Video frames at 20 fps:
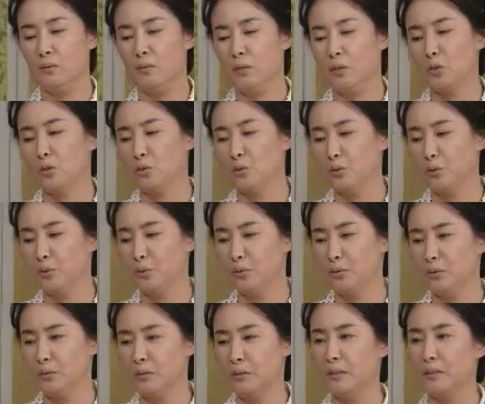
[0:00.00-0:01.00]
저도
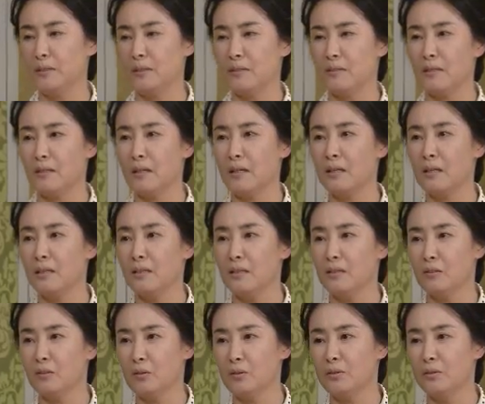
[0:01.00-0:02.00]
그렇게
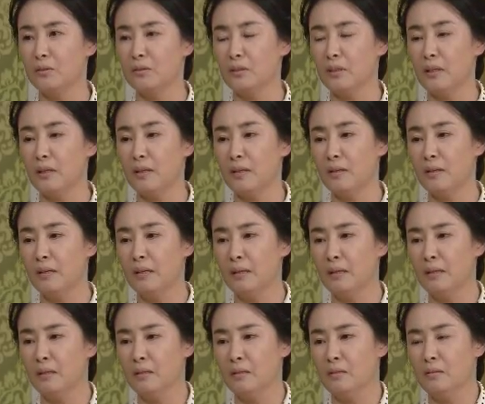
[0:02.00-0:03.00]
생각하려고 그러는데
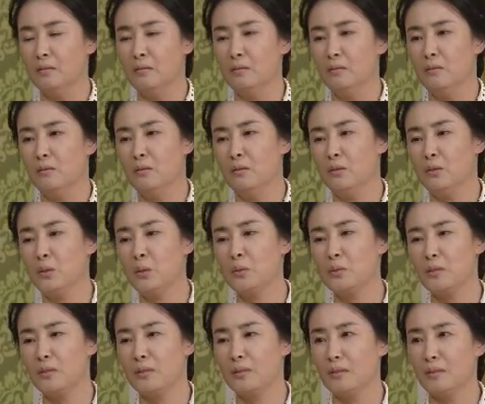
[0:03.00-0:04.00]

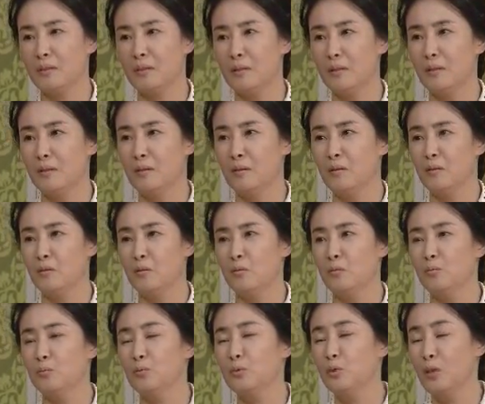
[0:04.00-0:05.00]
솔직히
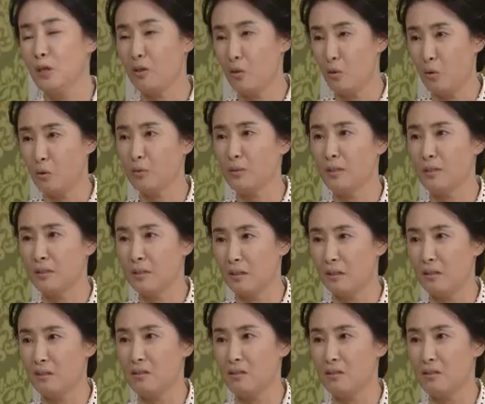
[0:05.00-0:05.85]
분하고 억울할 때가